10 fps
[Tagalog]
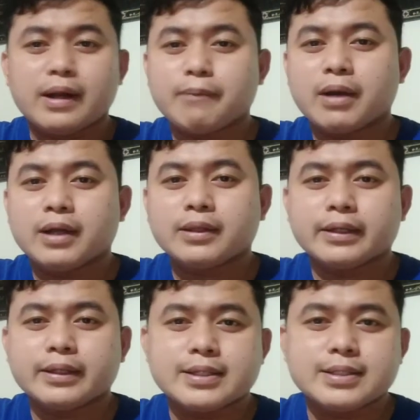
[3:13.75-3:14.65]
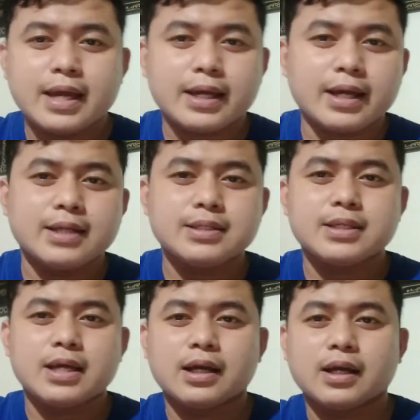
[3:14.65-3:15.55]
ng mga 30 seconds
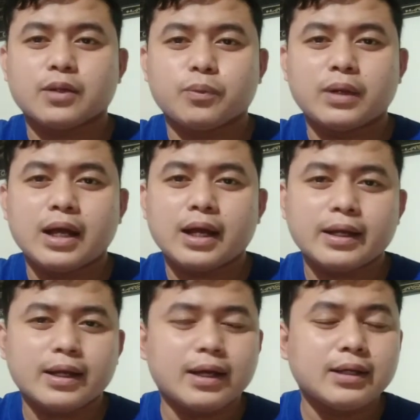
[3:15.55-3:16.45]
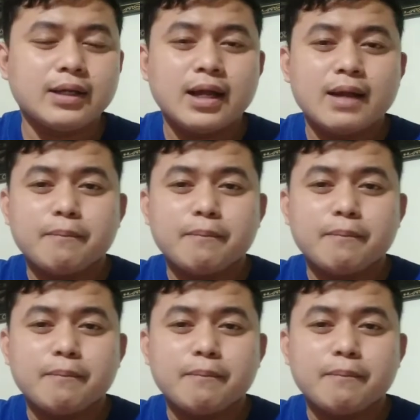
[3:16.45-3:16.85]
hanggat wala ka nang